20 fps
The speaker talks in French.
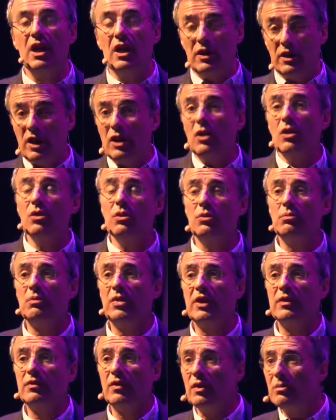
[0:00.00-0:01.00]
D'ailleurs, une
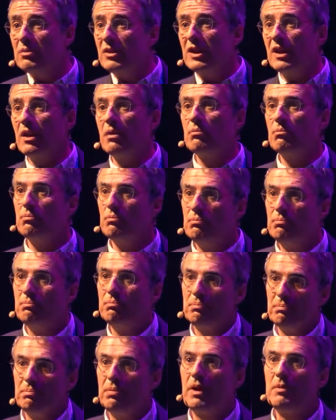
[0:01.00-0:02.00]
plateforme qui a
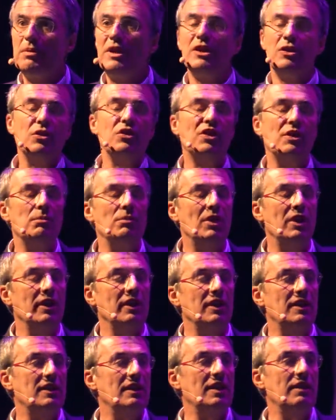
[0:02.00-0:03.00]
pas mal de
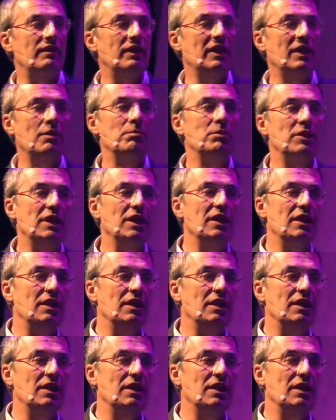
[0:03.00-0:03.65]
similarités avec Happy